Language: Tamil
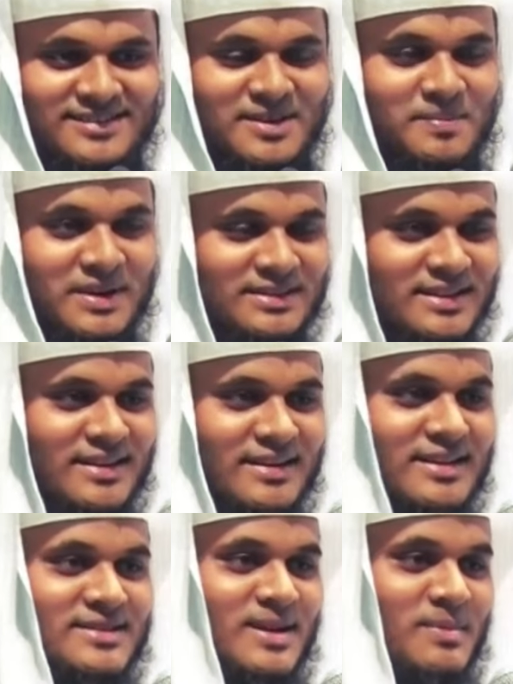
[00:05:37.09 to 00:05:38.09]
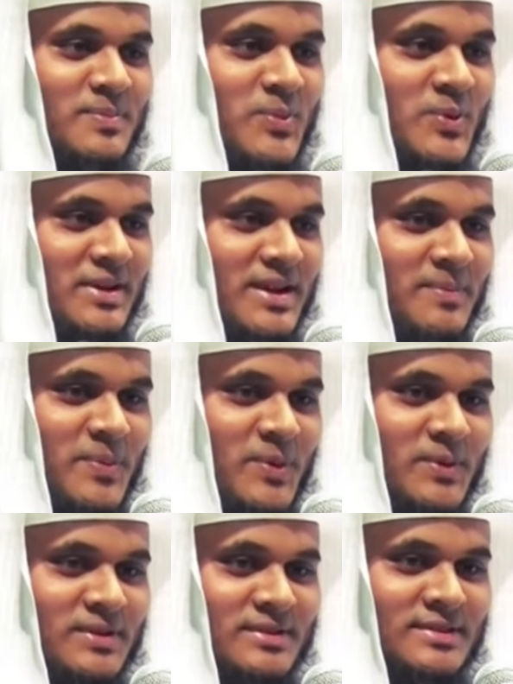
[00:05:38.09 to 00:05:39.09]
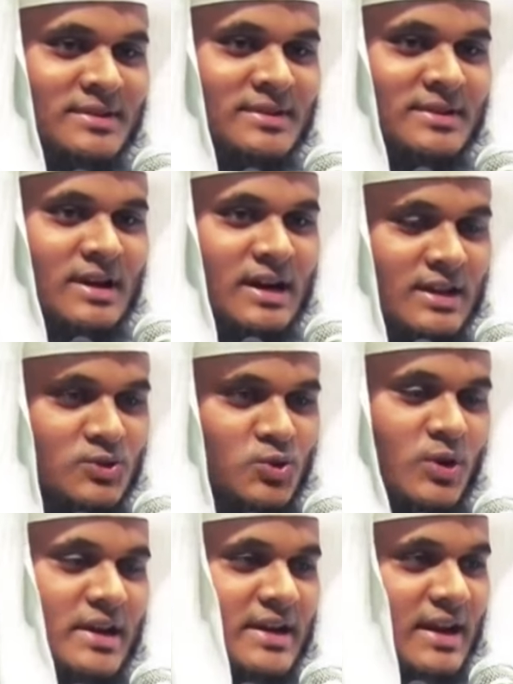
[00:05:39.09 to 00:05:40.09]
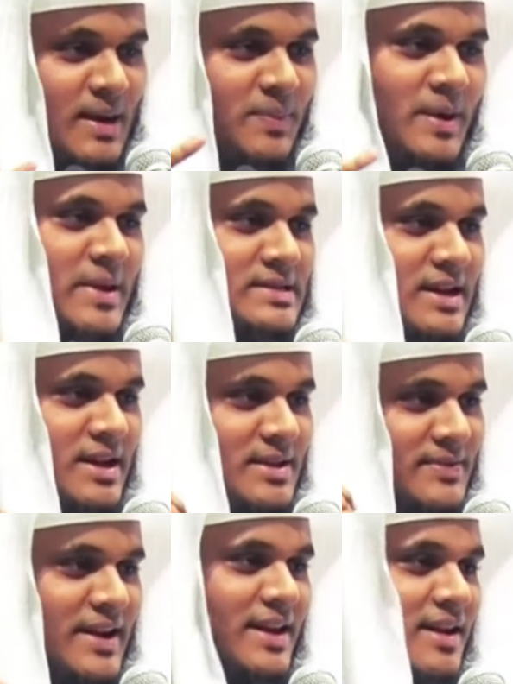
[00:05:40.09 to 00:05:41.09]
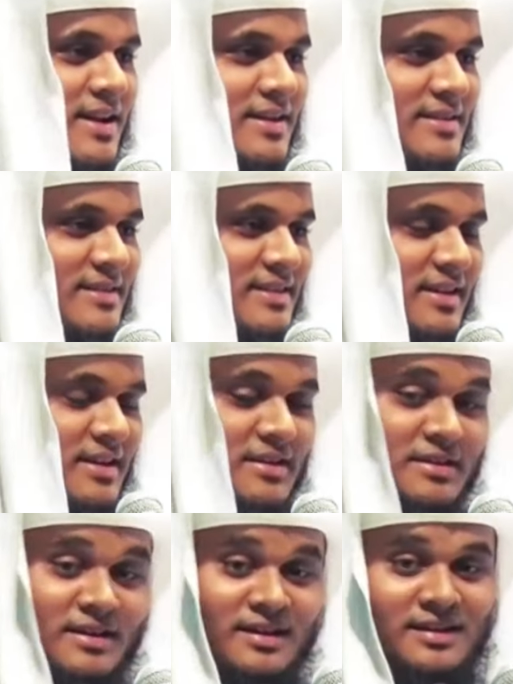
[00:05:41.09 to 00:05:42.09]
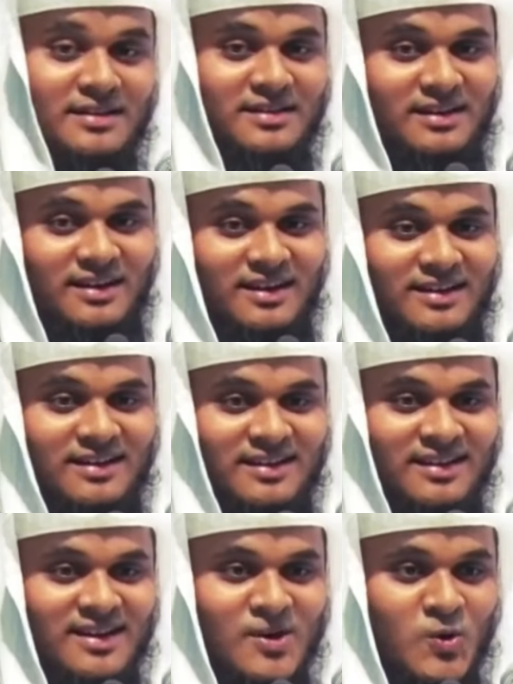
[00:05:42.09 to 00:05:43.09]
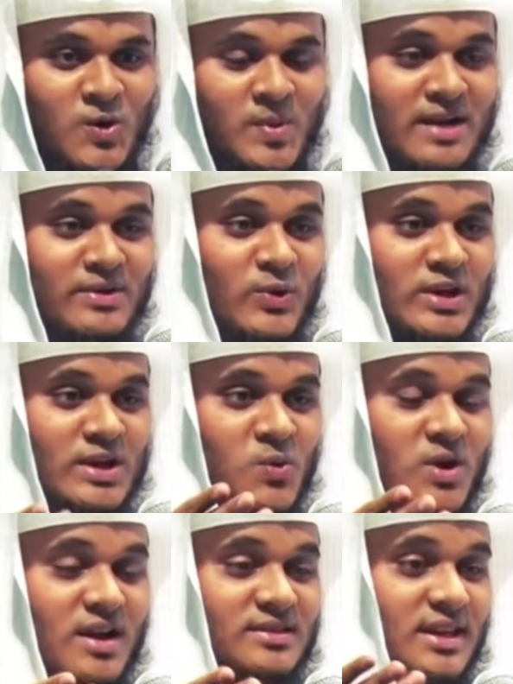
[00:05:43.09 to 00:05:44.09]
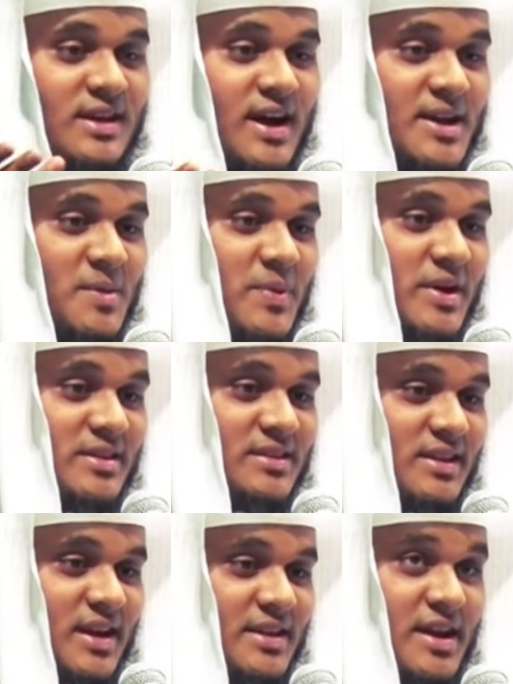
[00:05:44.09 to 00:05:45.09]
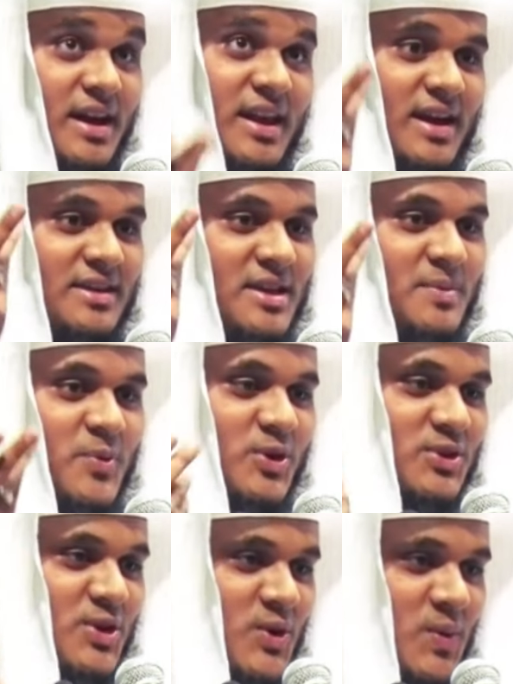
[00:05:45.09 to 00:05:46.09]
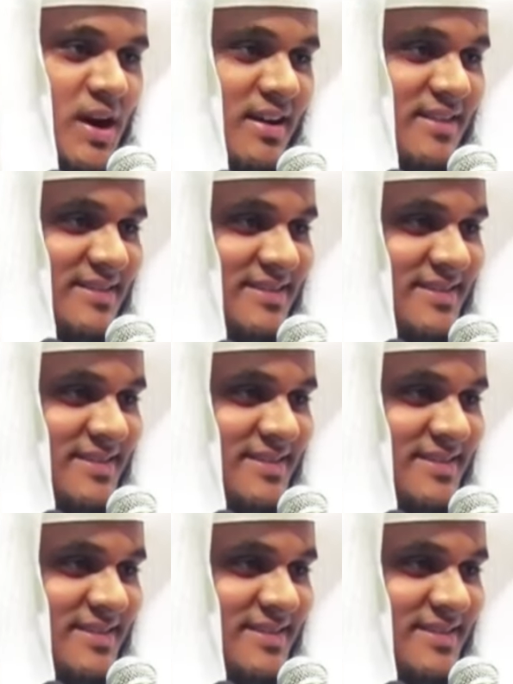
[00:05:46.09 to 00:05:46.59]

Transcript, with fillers: சரி மதியம் என்ன சமைப்போம்னு கேட்போம் அதான் சொல்லிட்டேன் அப்புறம் பேசுற வேலை இருக்கு இலாஹ இல்லல்லா ஒரு மனைவியுடைய உள்ளத்தை காயப்படுத்துகிறாய் அல்லாஹ் இதை பொருந்திக் கொள்வானா